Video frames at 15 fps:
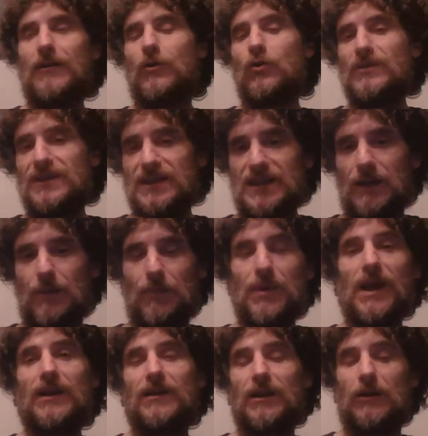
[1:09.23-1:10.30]
No se sabe
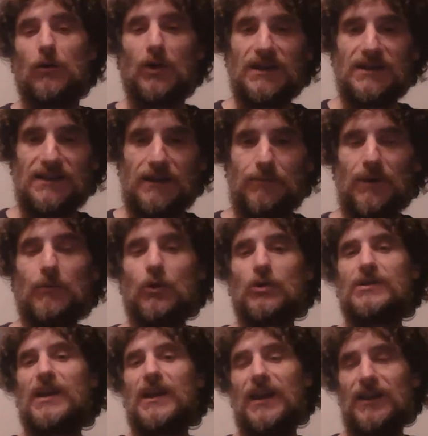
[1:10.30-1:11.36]
bien. De lo que
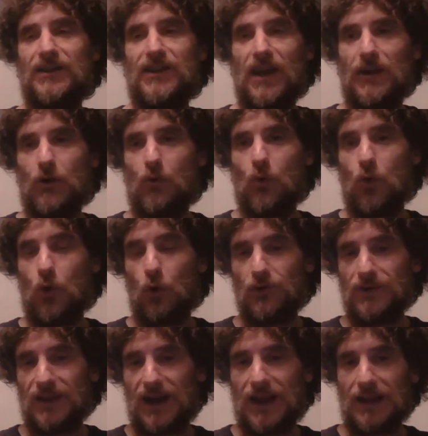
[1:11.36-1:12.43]
sabemos es que tiene un
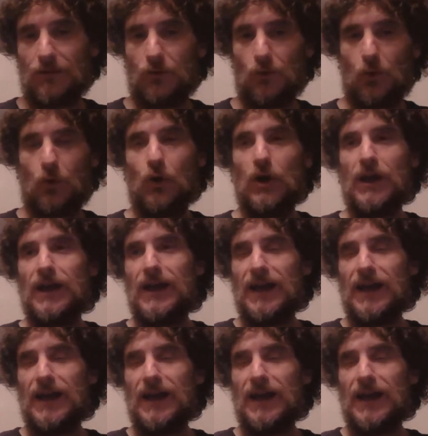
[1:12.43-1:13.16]
contrato